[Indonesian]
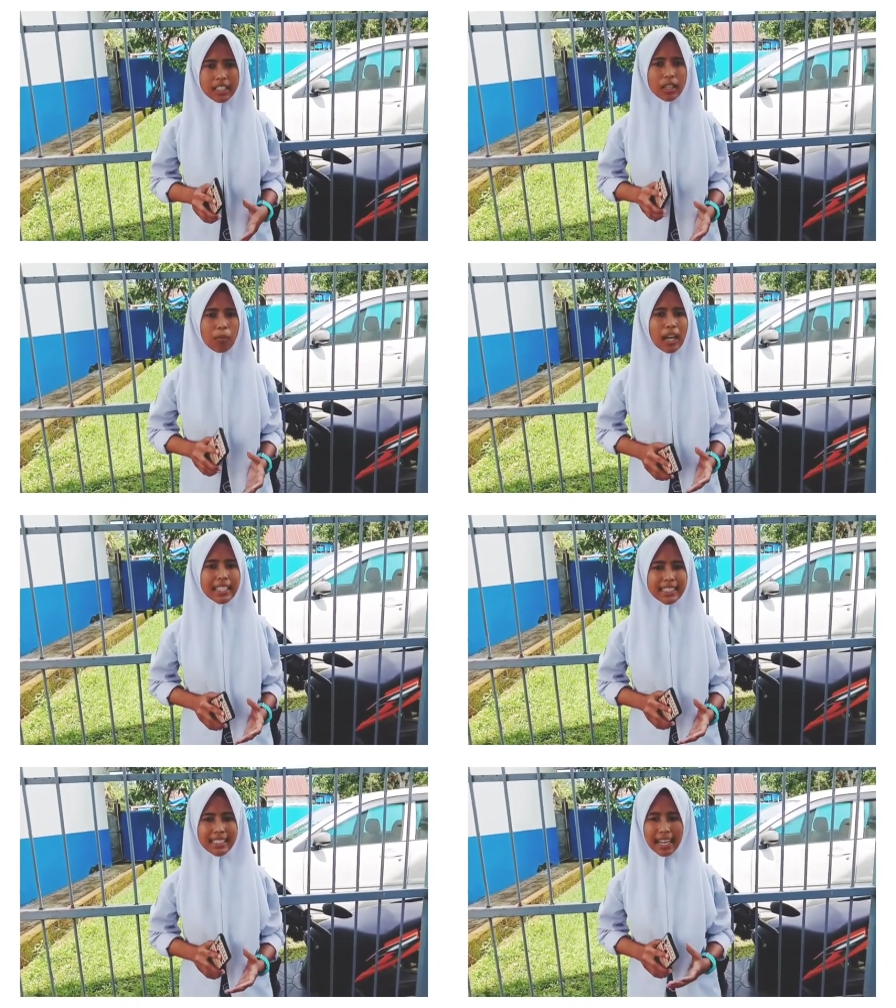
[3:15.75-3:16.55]

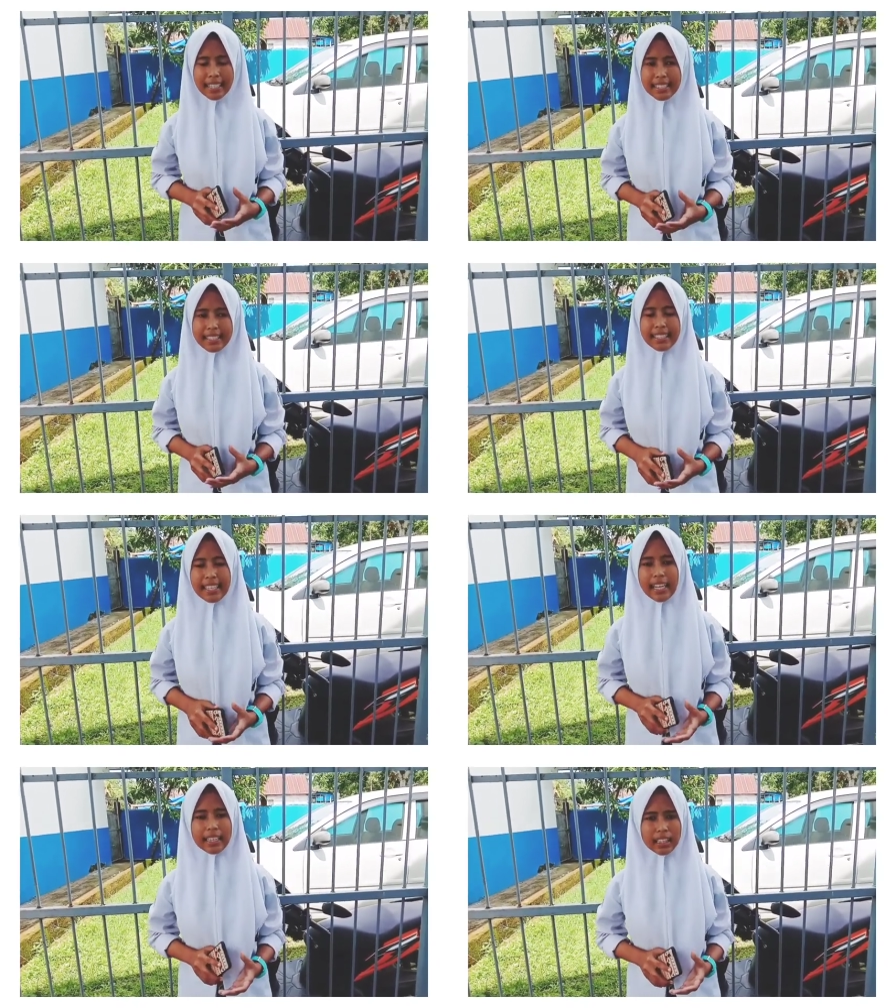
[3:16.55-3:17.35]
sebulan sekali
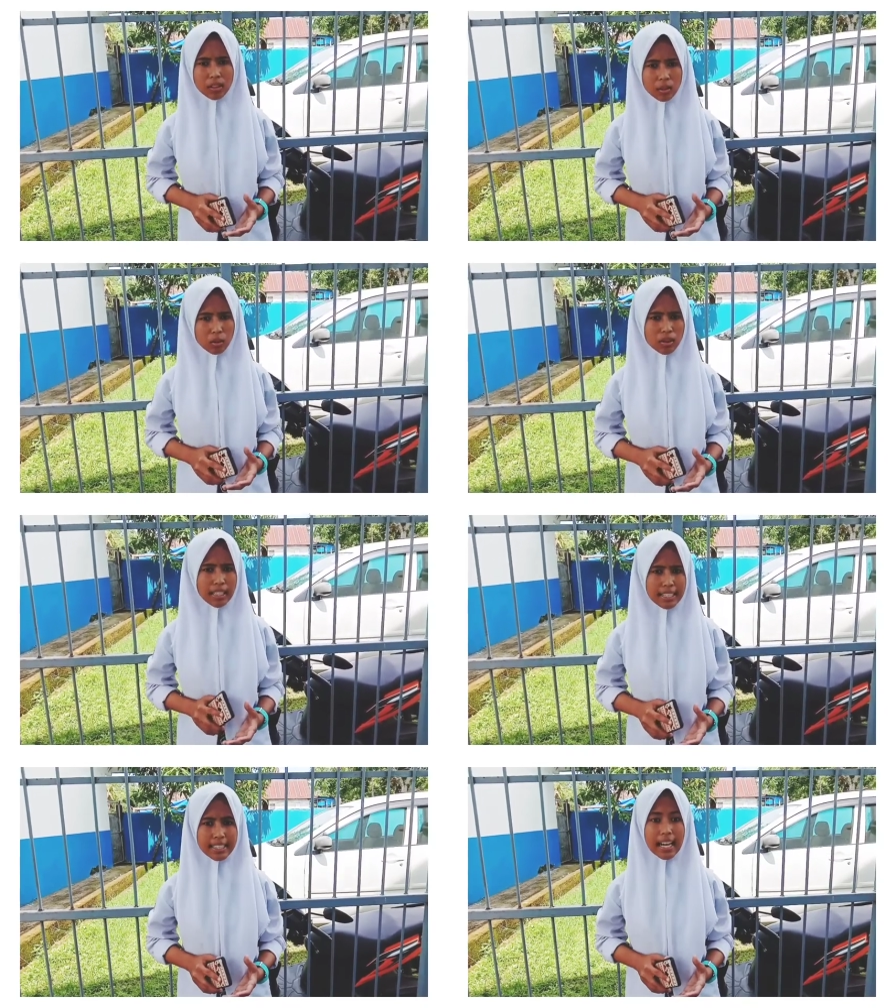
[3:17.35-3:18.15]
sehingga tentu
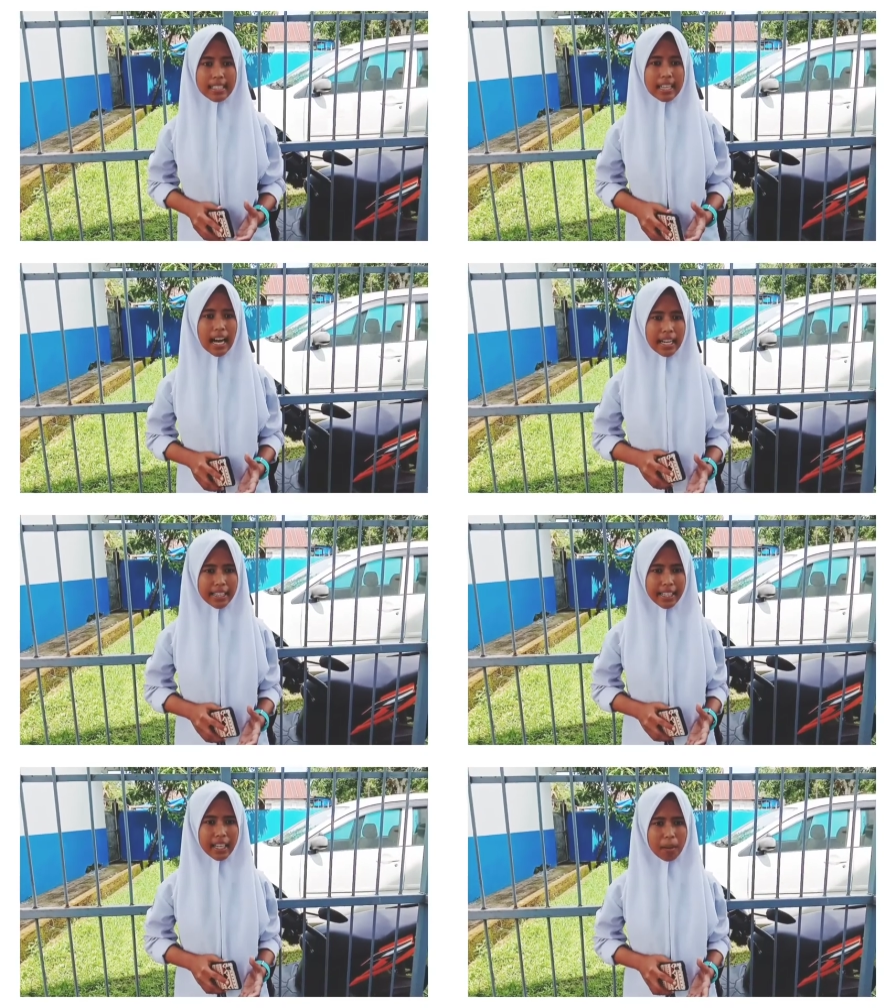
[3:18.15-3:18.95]
saja
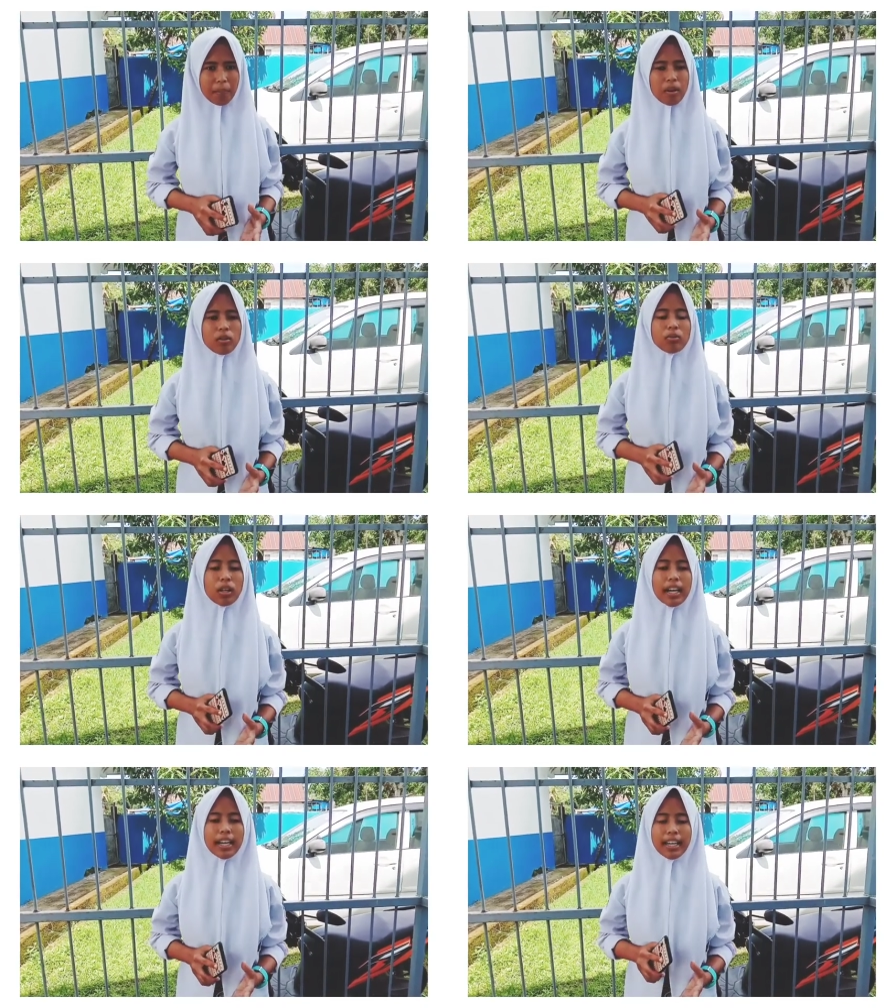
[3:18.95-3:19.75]
zakatnya
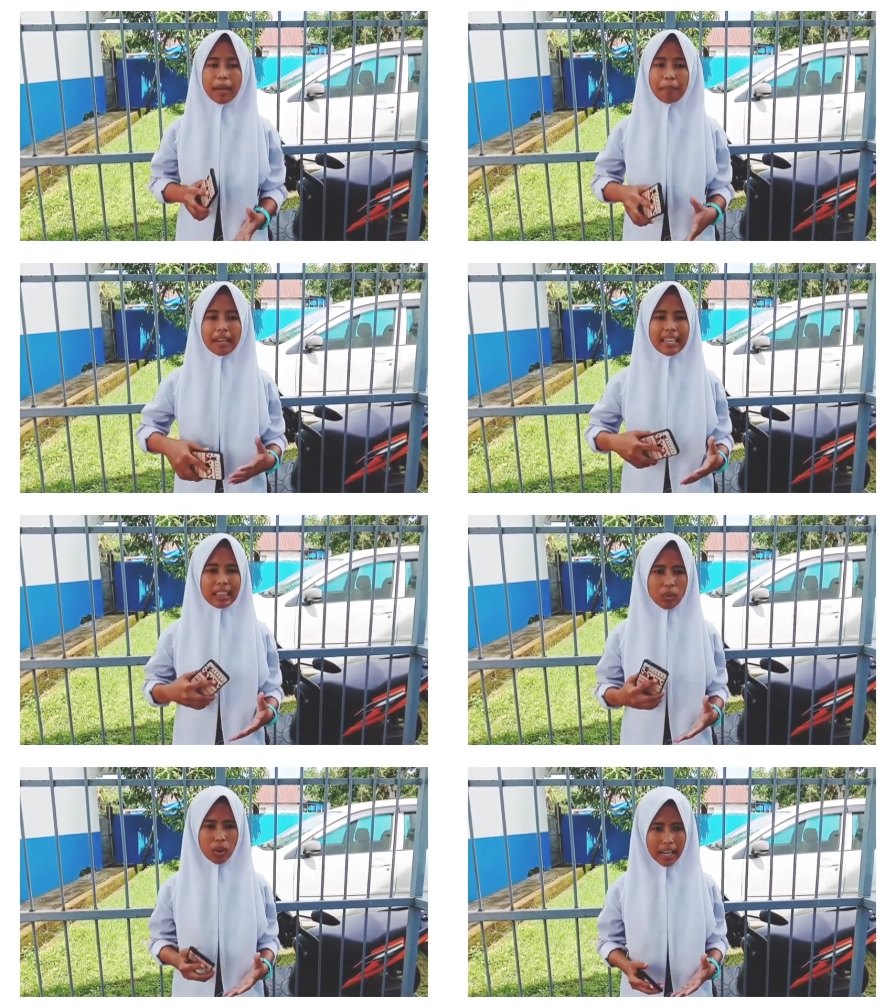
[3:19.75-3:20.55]

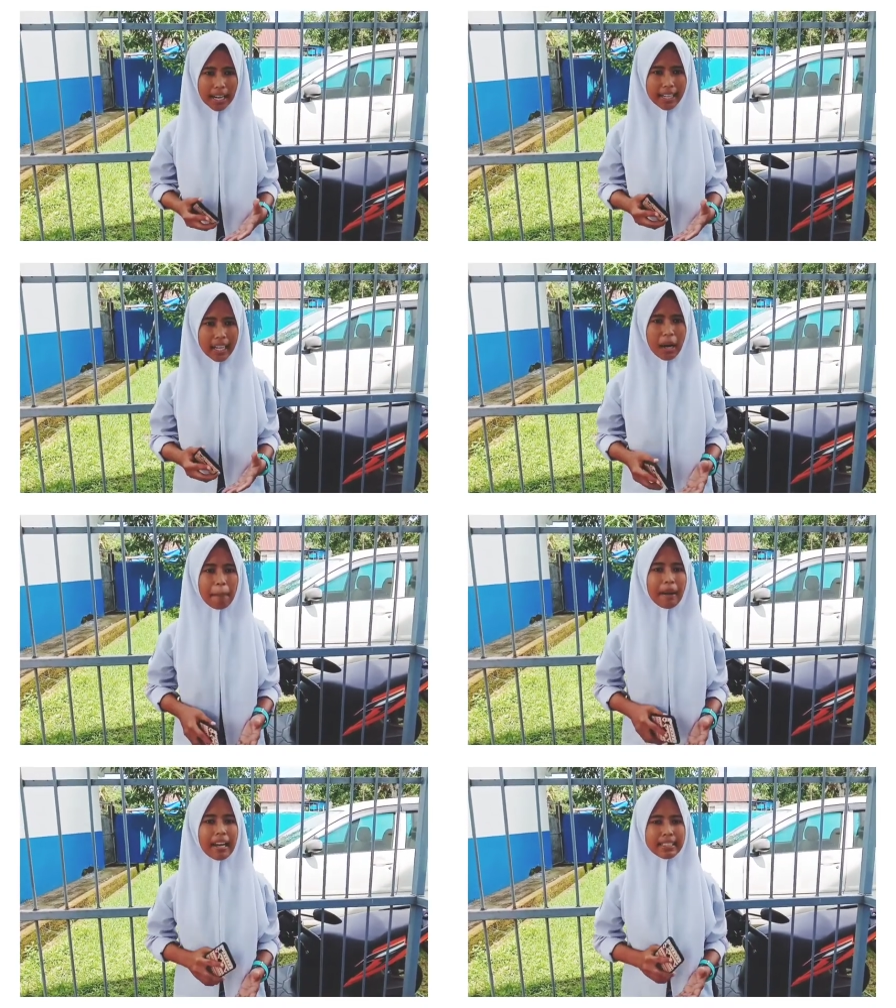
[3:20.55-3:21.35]
diperhitungkan
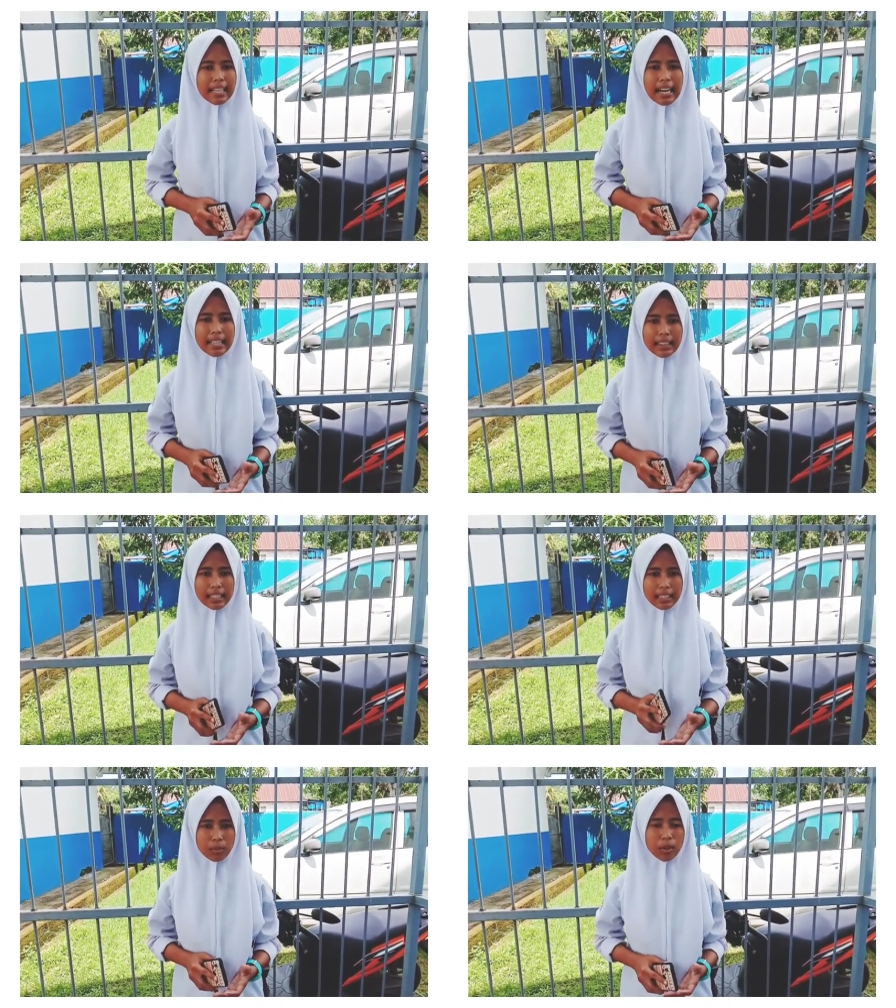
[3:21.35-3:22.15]
pada saat
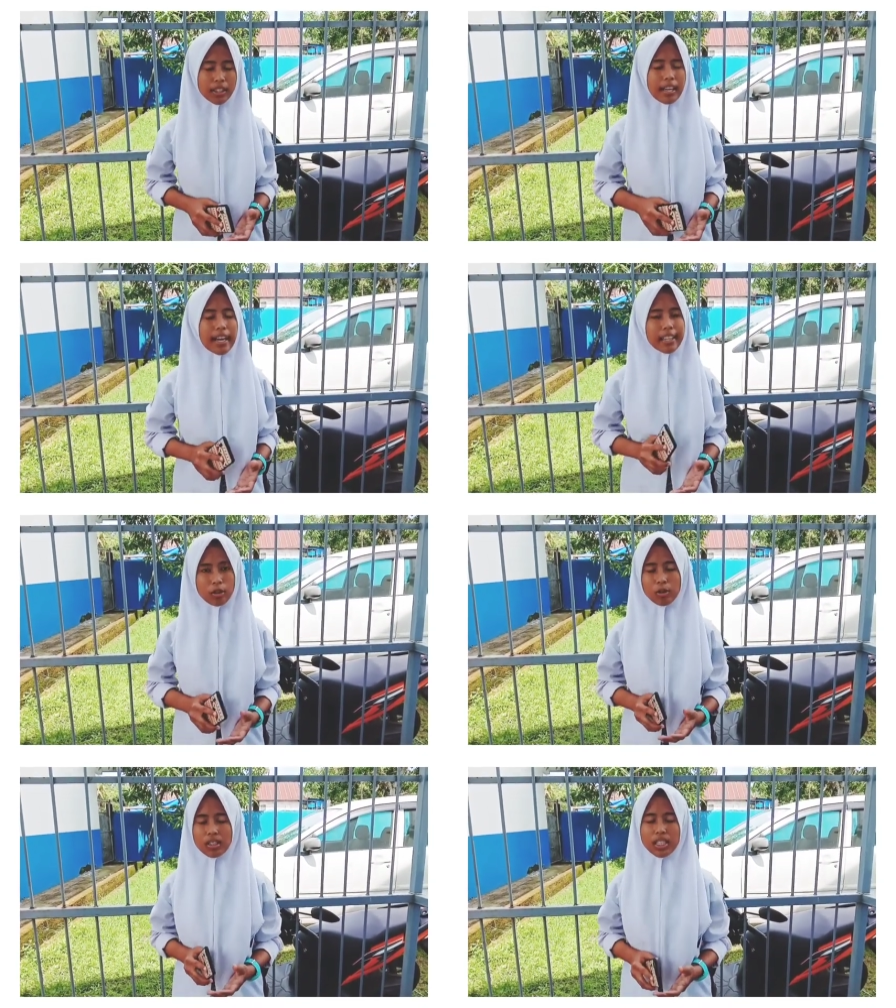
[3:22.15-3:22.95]
tersebut
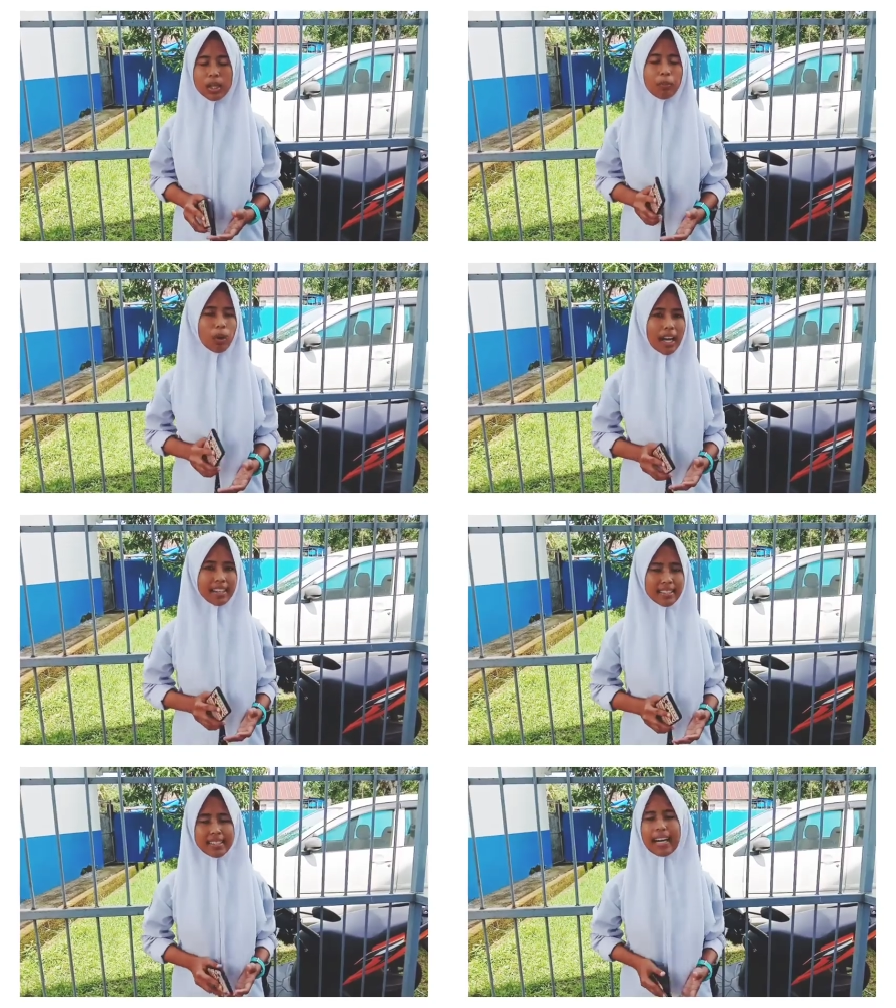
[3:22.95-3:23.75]
yaitu sebulan
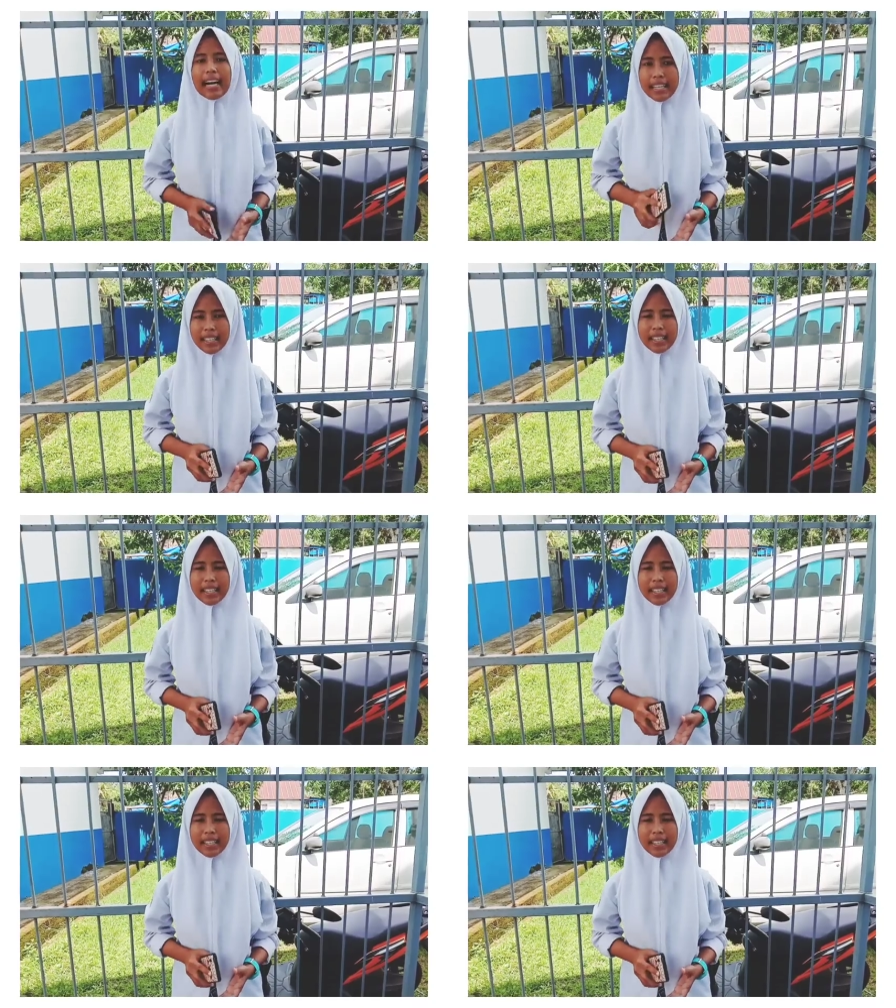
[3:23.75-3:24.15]
sekali.